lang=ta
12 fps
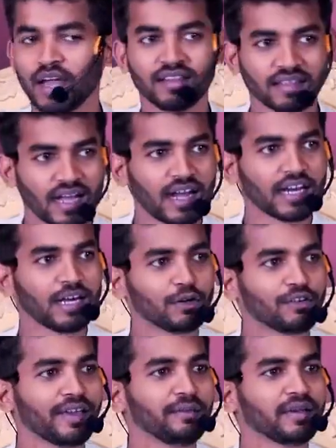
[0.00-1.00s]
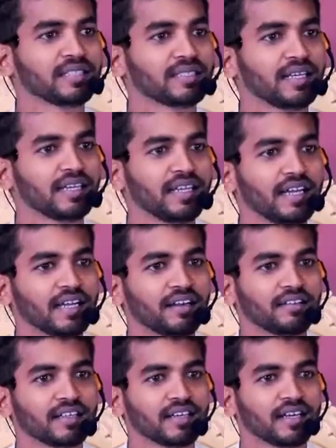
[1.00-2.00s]
அது தானாக ஒரு வைப்ரேஷனில் க்ரியேட்
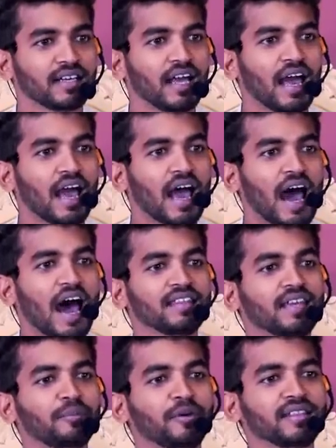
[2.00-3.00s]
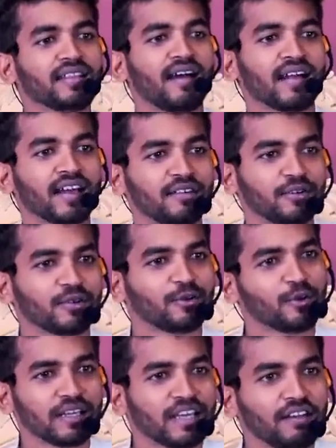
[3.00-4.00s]
ஆகுது அது எப்படி தானாக
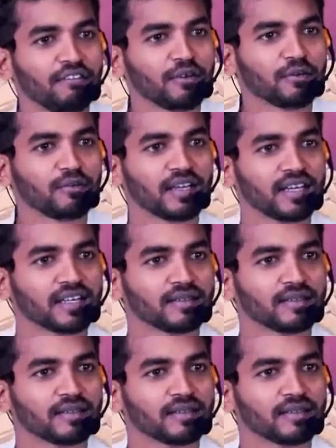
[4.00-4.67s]
வரும் ஒரு கேள்வி வரும்ல